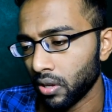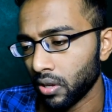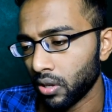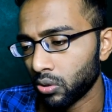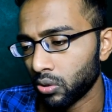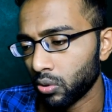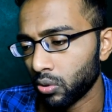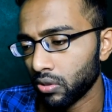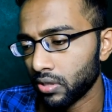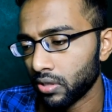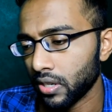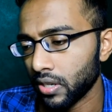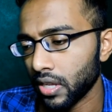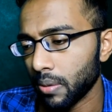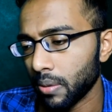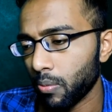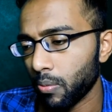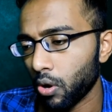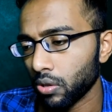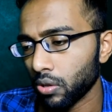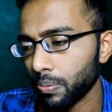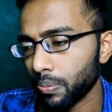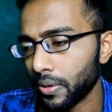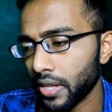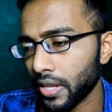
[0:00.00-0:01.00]
तो इसलिए ये
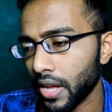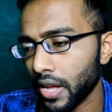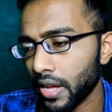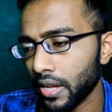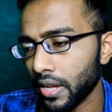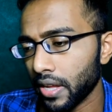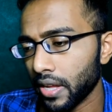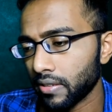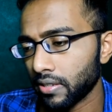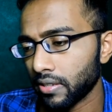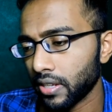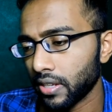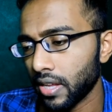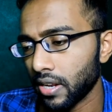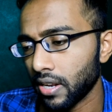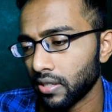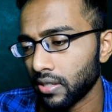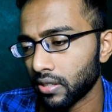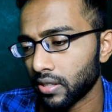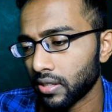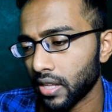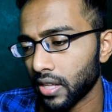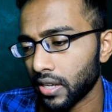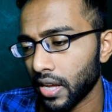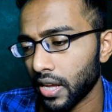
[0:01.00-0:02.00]
बहुत बढ़िया है ऐसे खेल
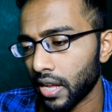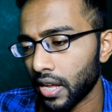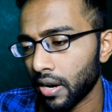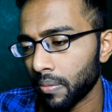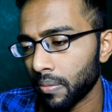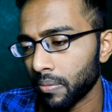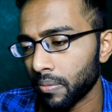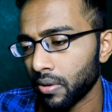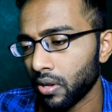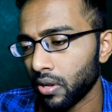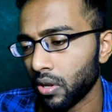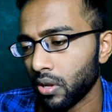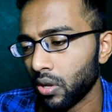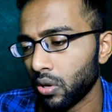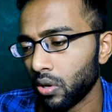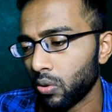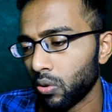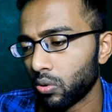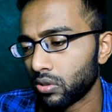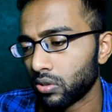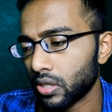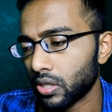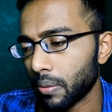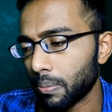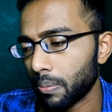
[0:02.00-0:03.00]
सकते हैं कैरम
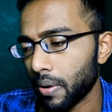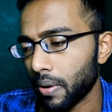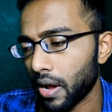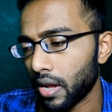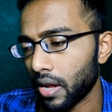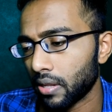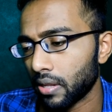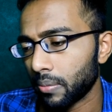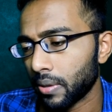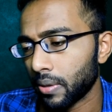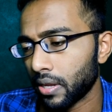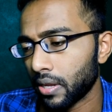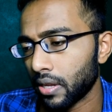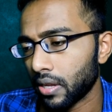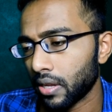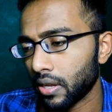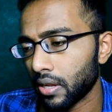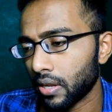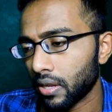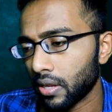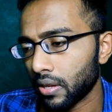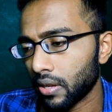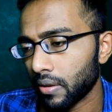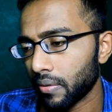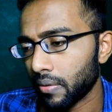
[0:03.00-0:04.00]
उसके बाद
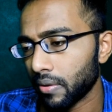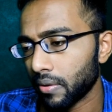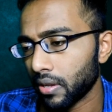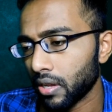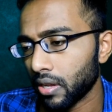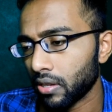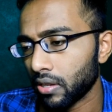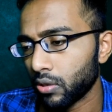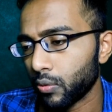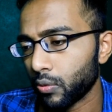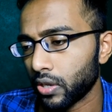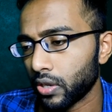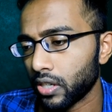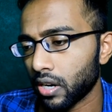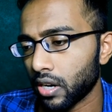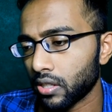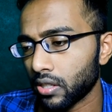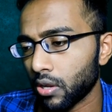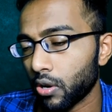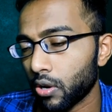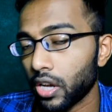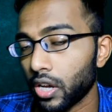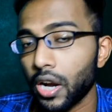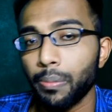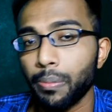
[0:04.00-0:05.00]
मैं ये क्विट करता
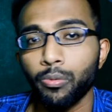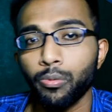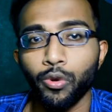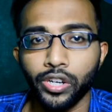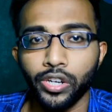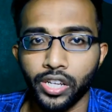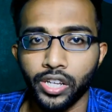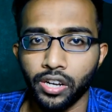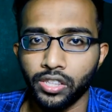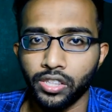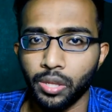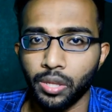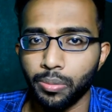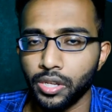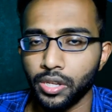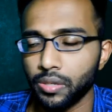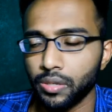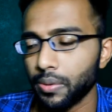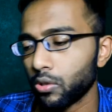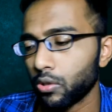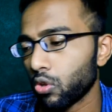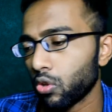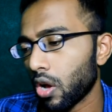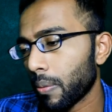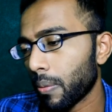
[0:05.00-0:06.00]
हूँ अगर आप क्विट करते बीच
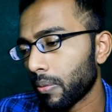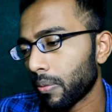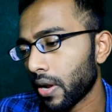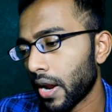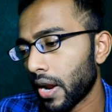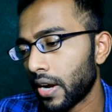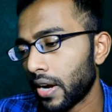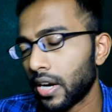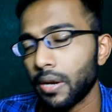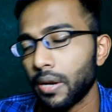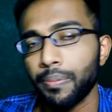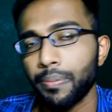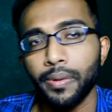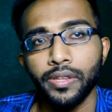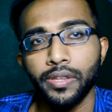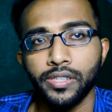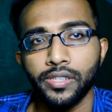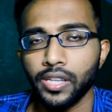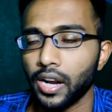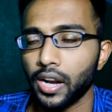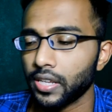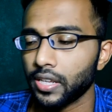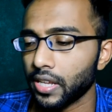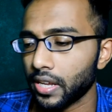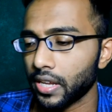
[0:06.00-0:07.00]
में तो आपका एंट्री फीस
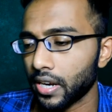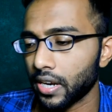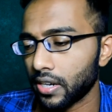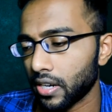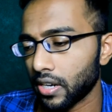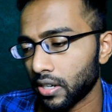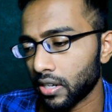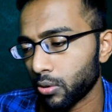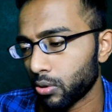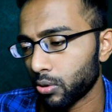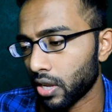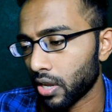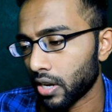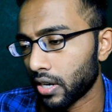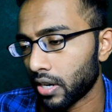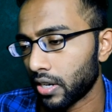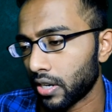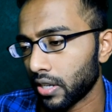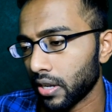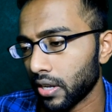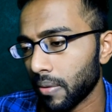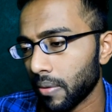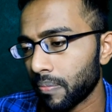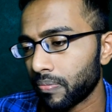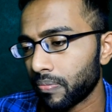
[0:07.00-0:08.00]
चला जाएगा कट हो जाएगा ठीक है